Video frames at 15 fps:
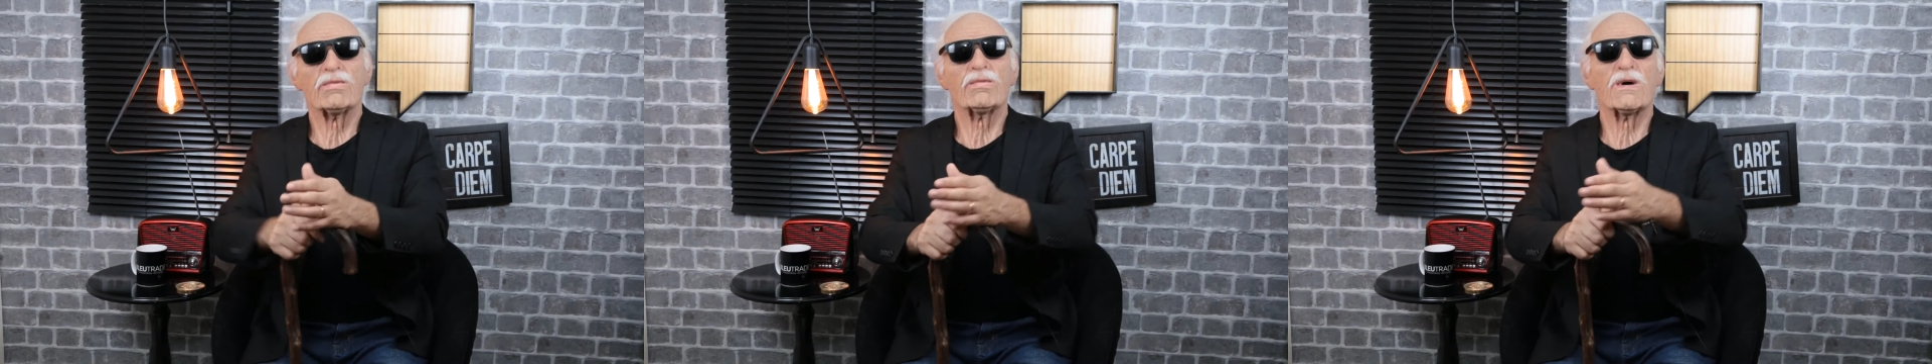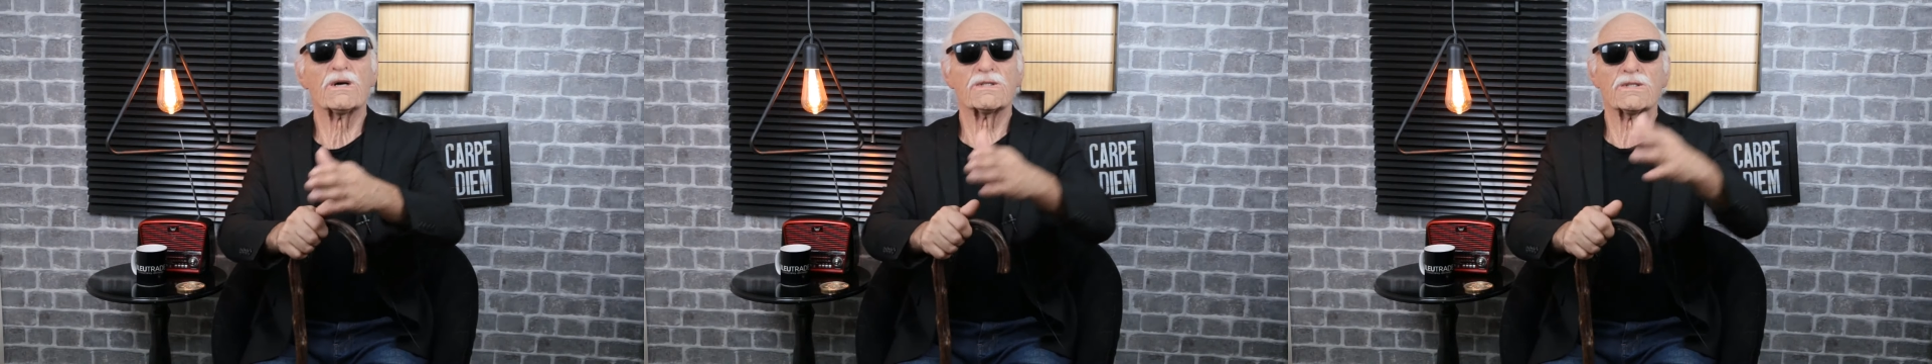
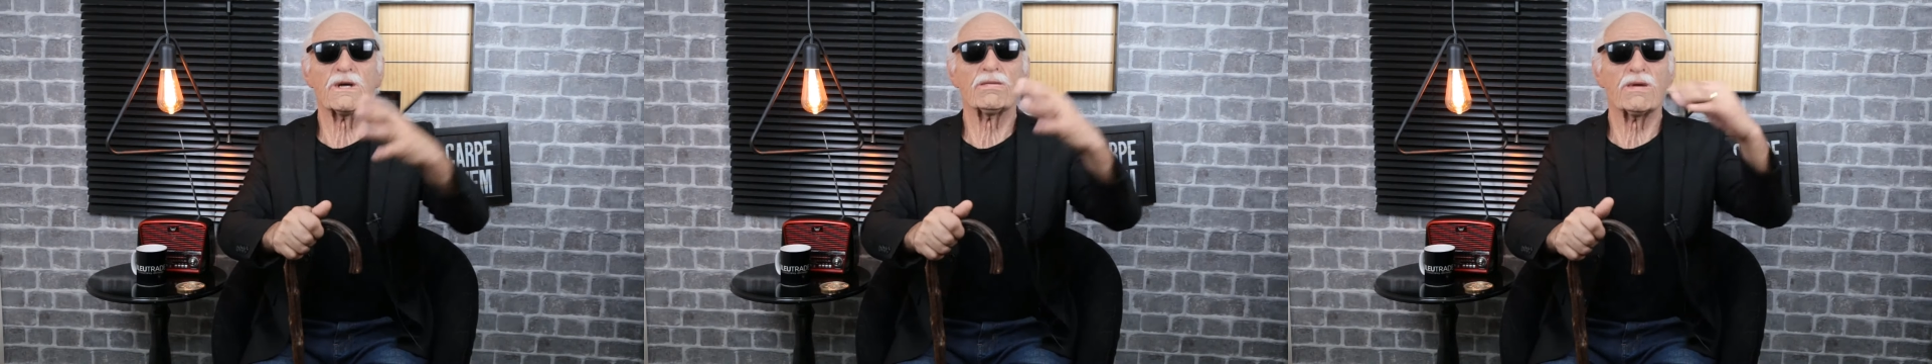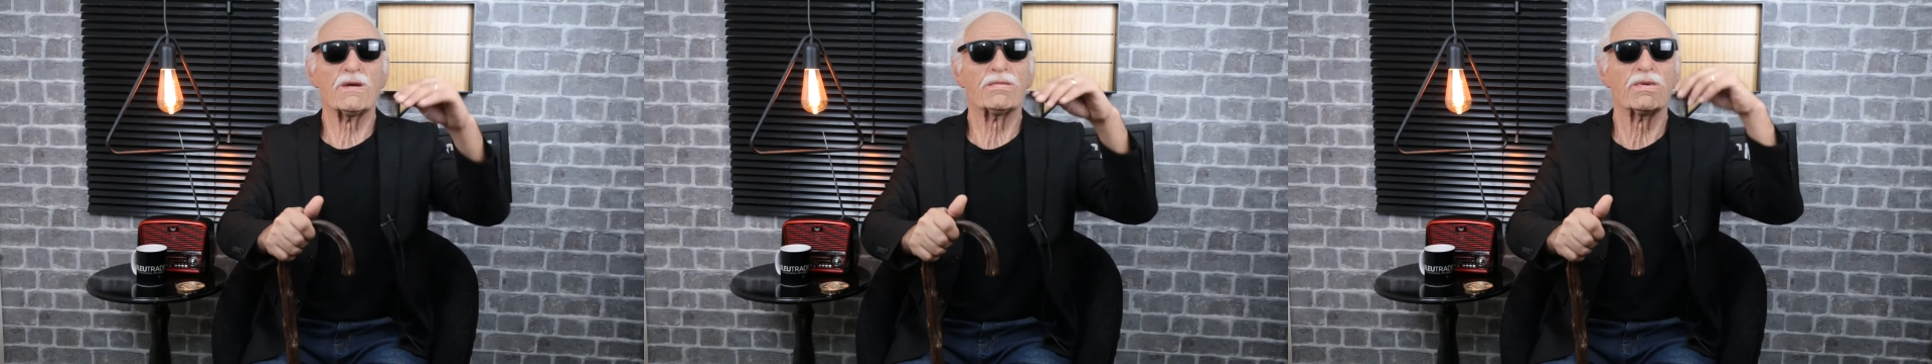mas
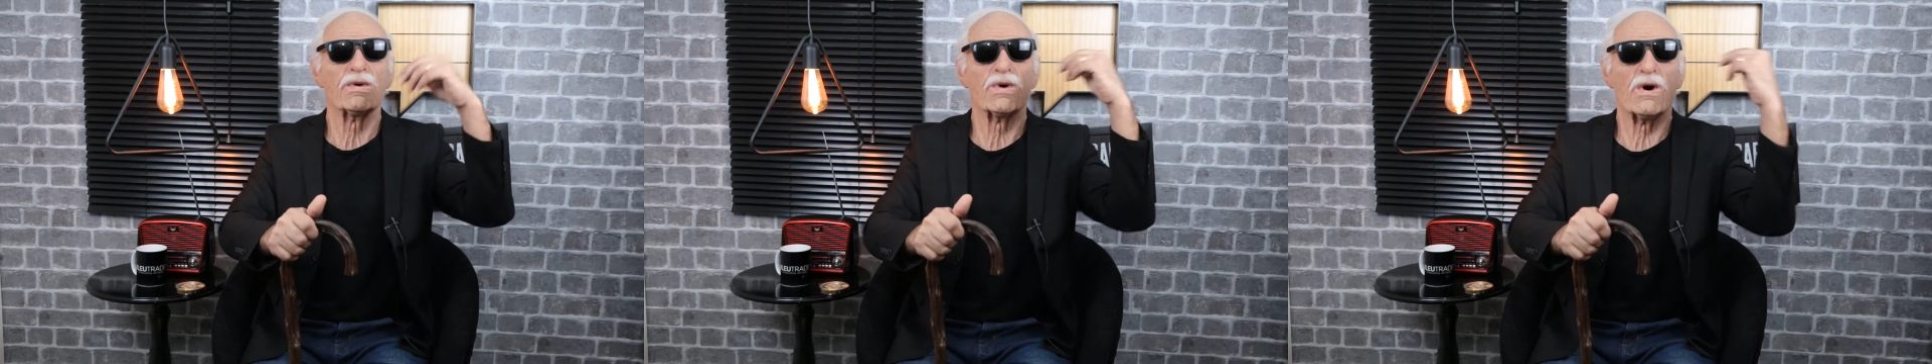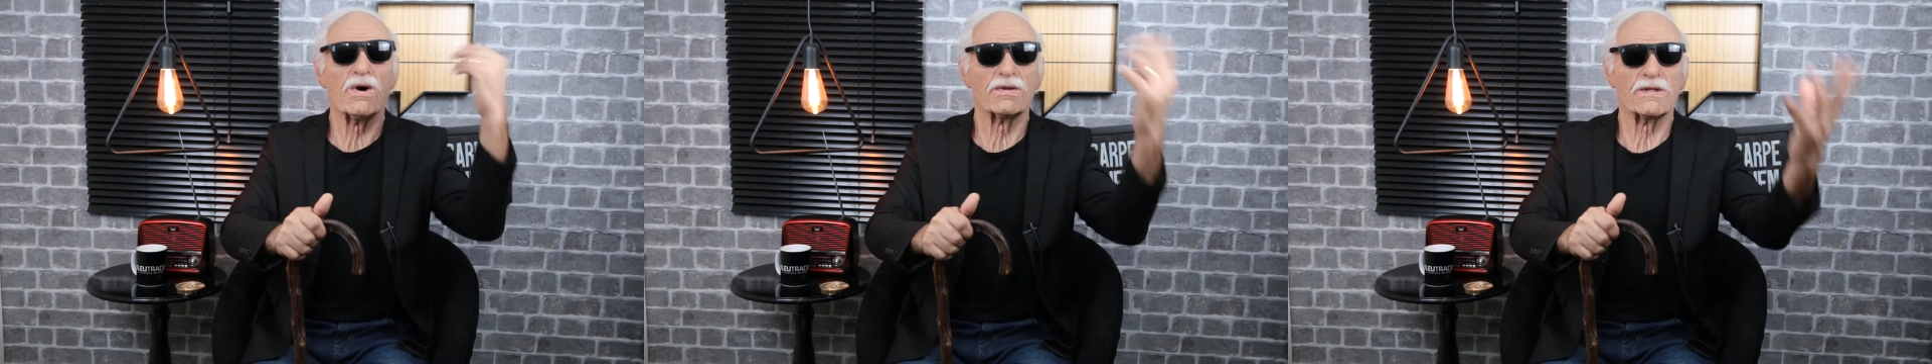também
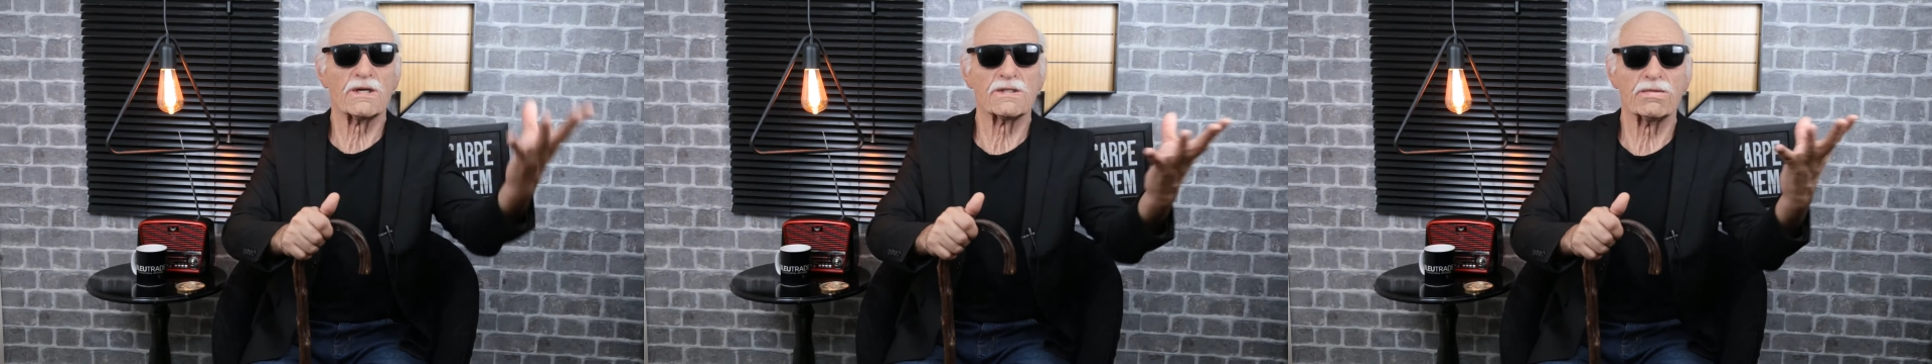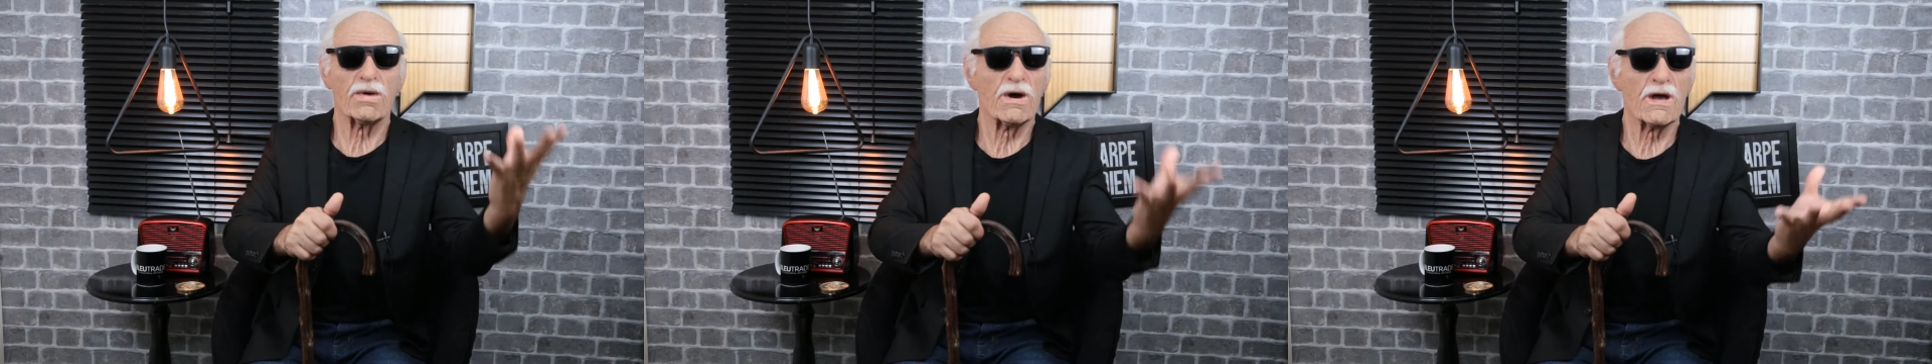por
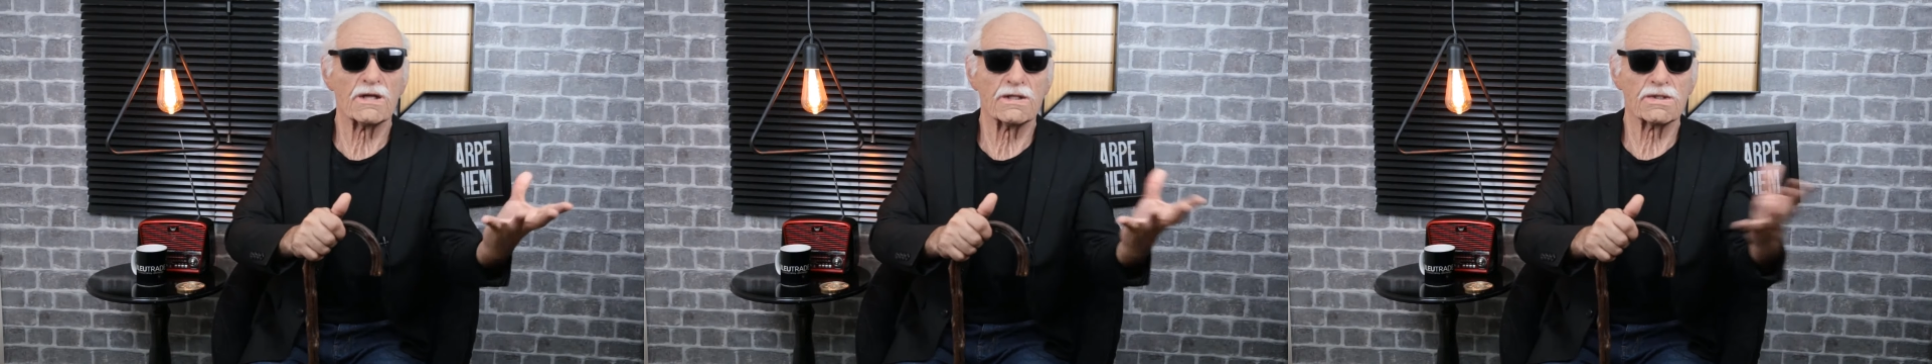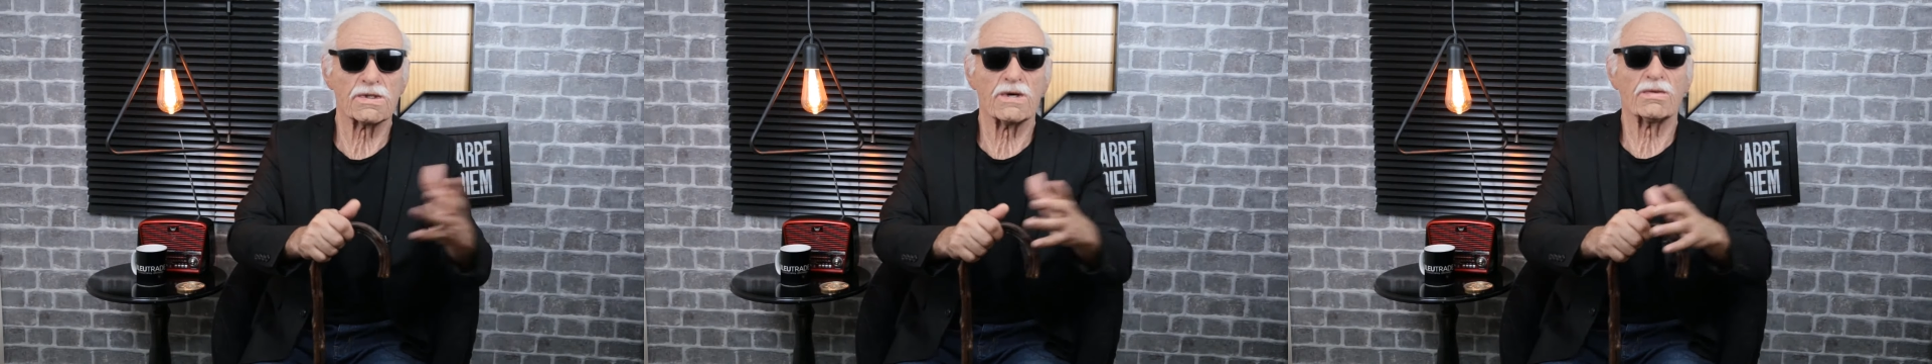outras moedas,